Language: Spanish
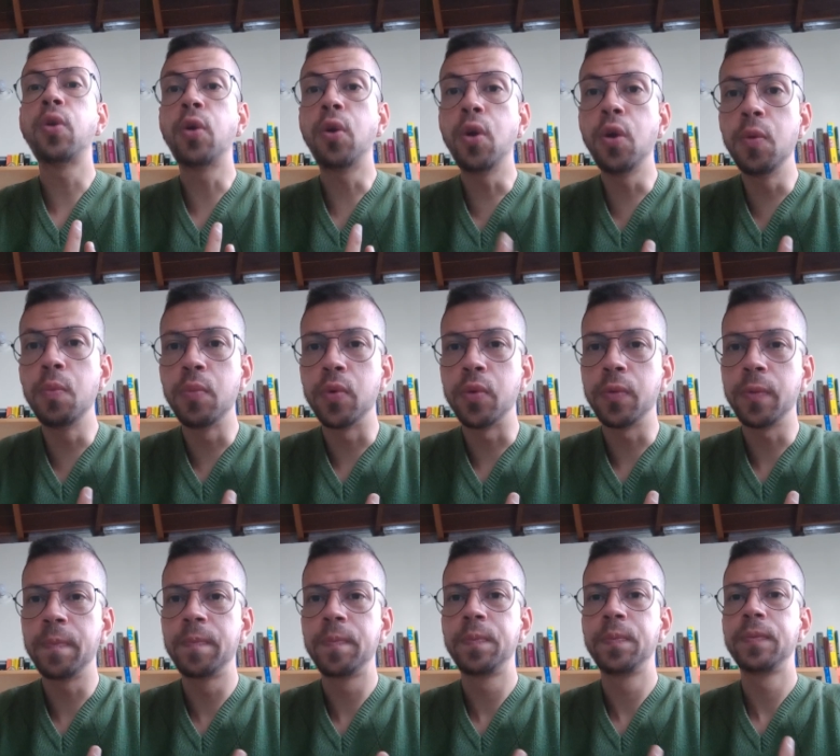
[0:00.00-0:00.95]
cómo
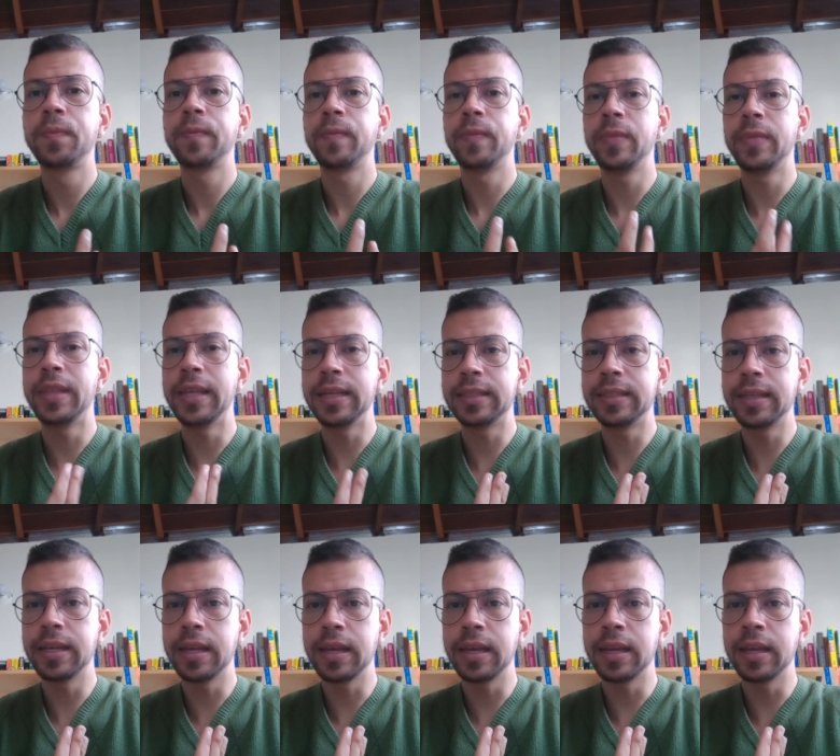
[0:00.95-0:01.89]

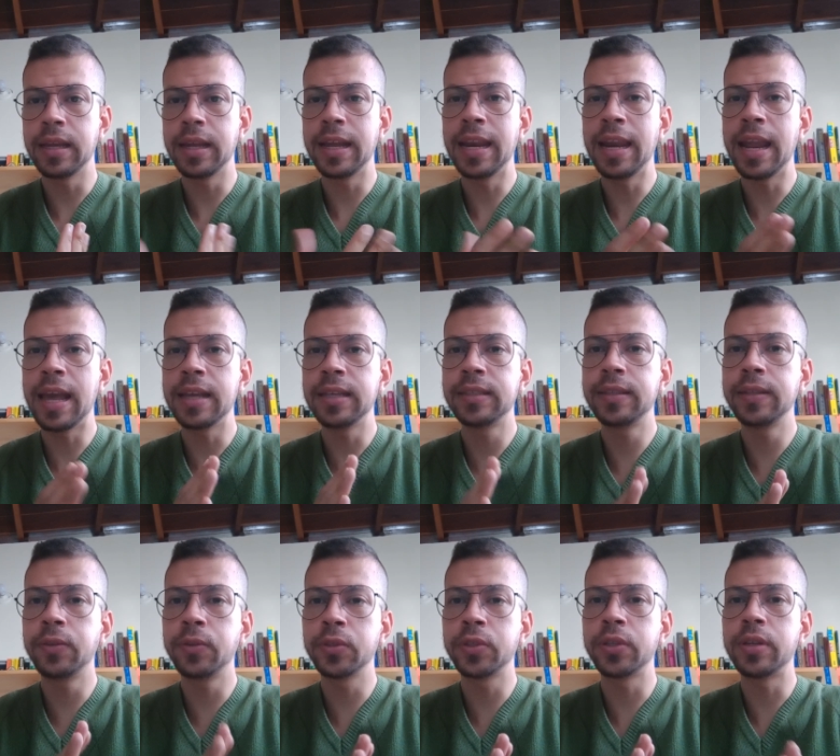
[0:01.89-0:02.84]
desde la
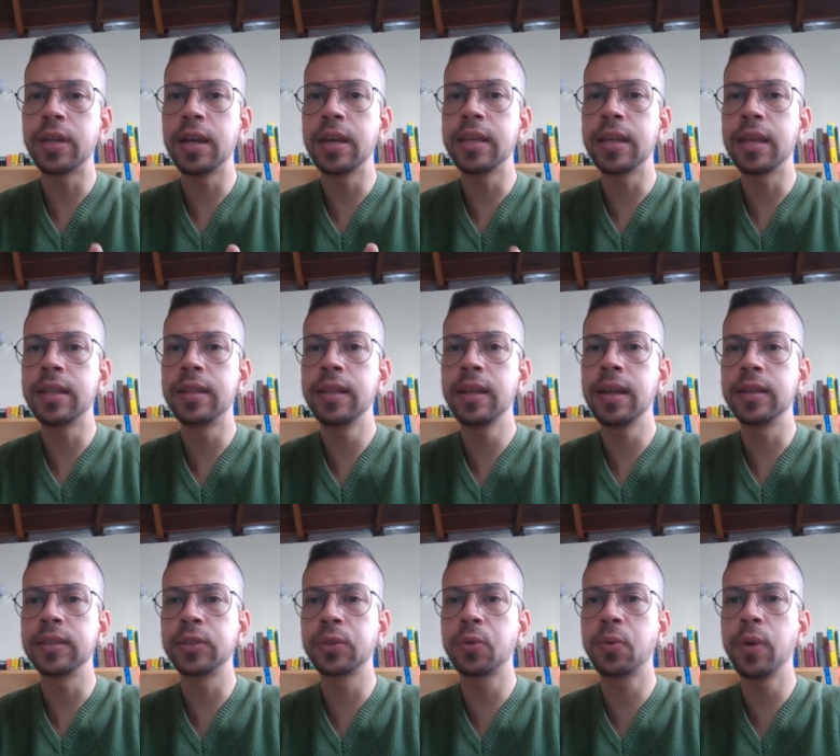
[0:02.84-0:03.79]
institucionalidad de
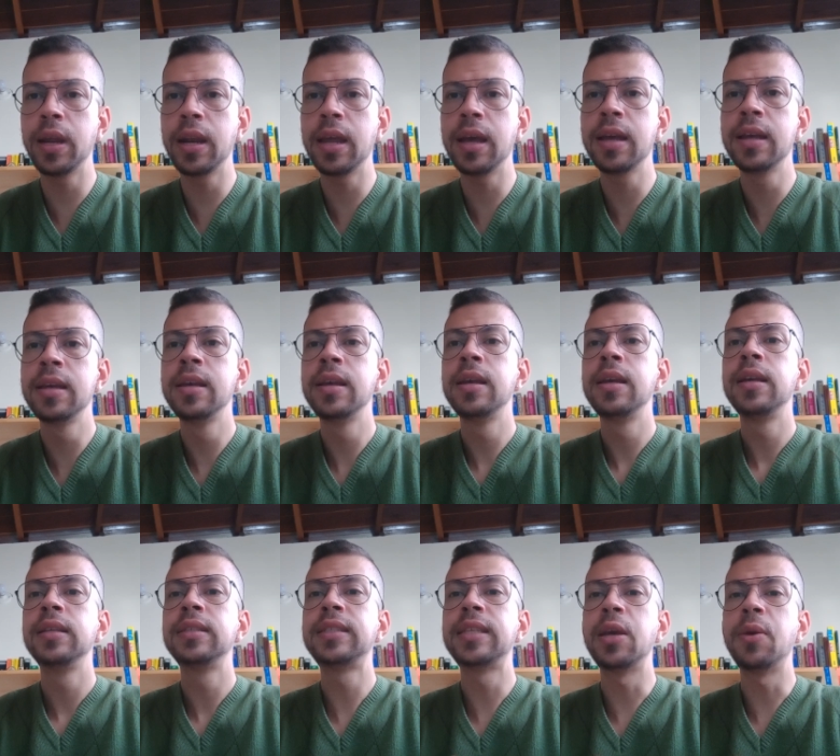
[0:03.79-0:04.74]
la escuela
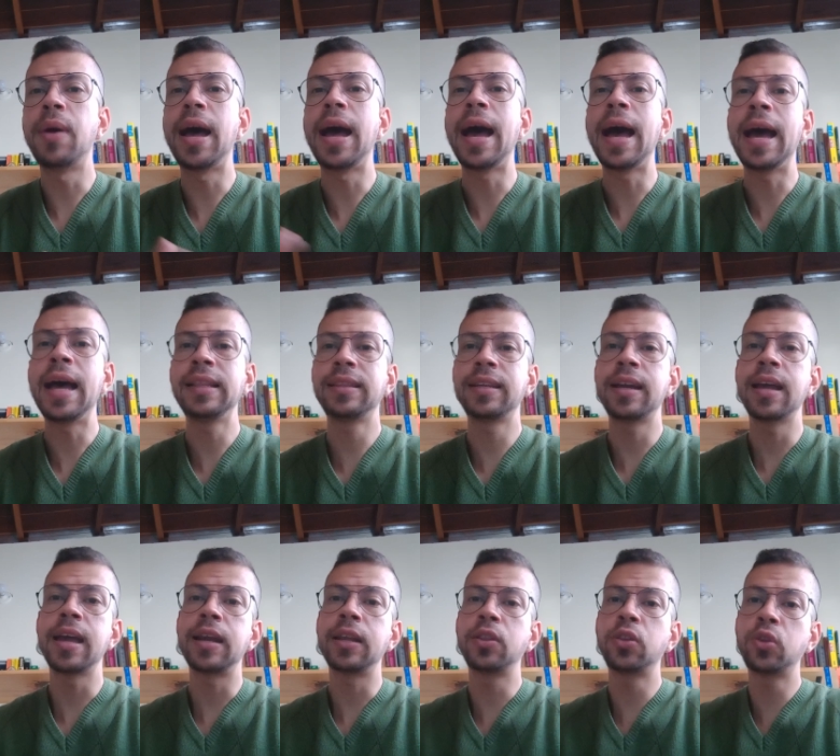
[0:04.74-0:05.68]
se va a
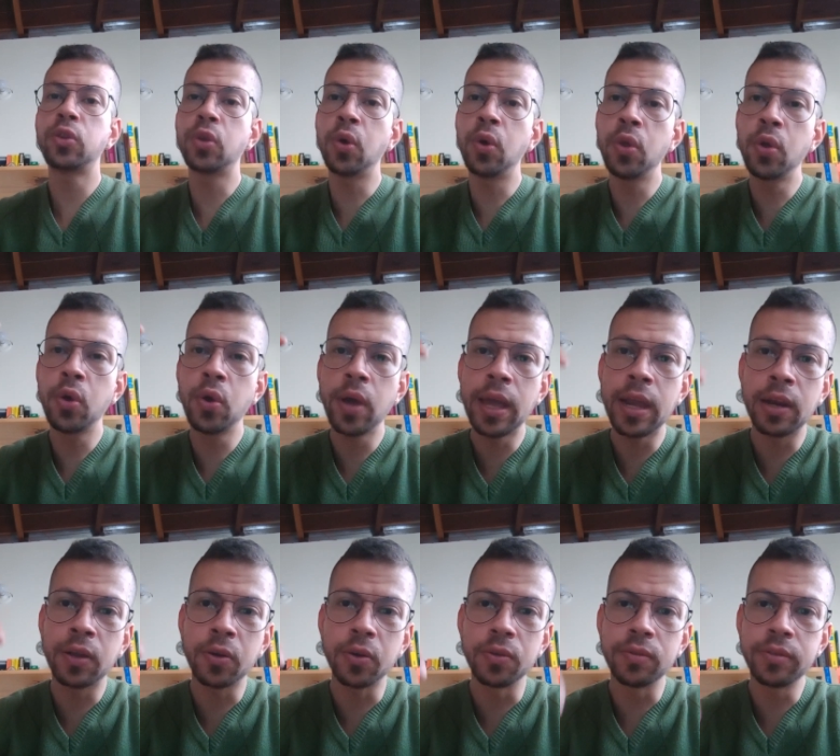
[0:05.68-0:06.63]
traer todo
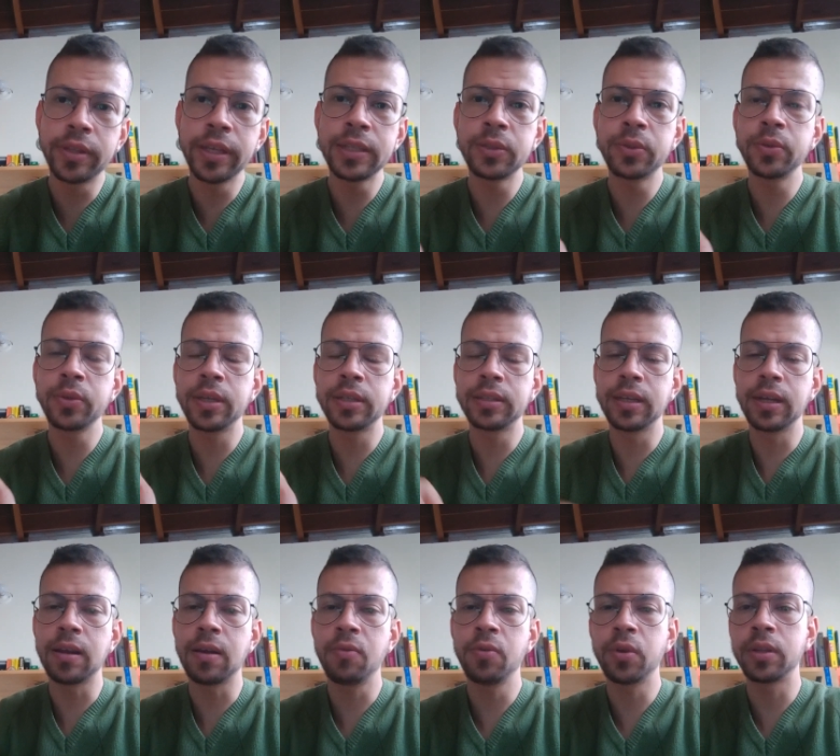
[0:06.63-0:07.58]
el contexto de
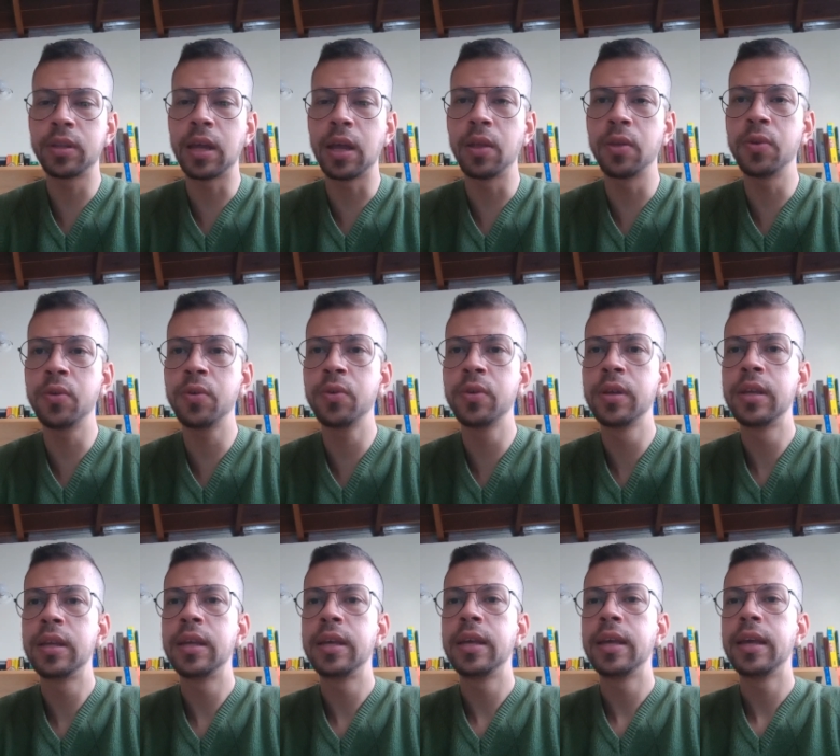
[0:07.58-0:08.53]
ser abordado
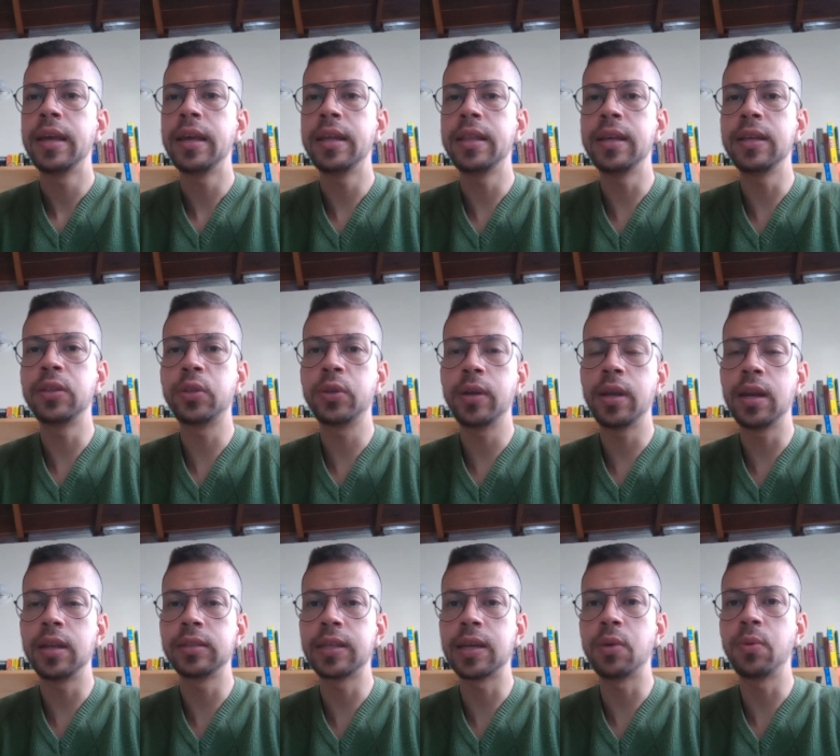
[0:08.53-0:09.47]
eh, dentro de
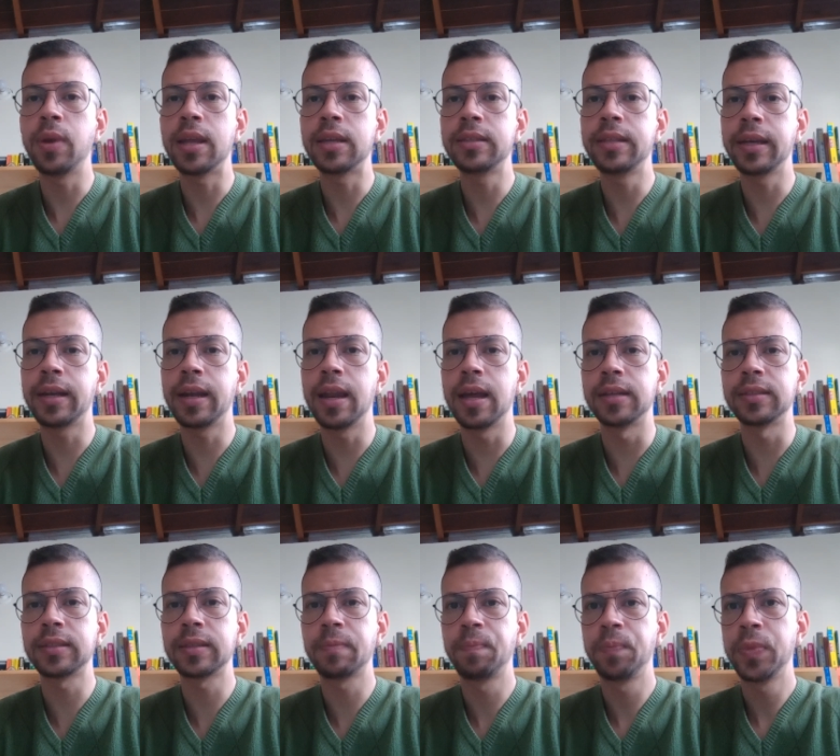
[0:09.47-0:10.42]
las aulas de
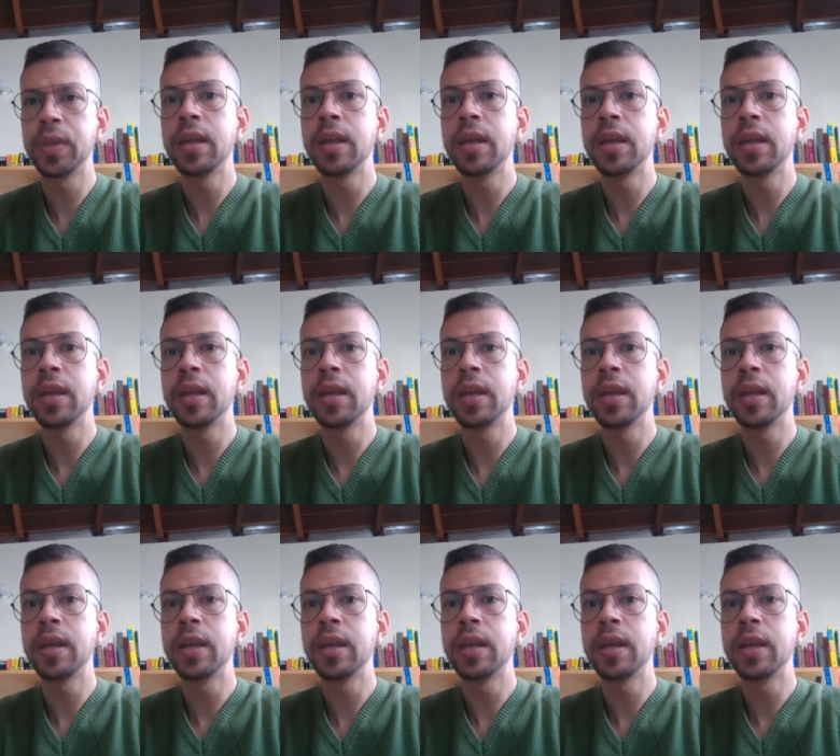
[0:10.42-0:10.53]
clase,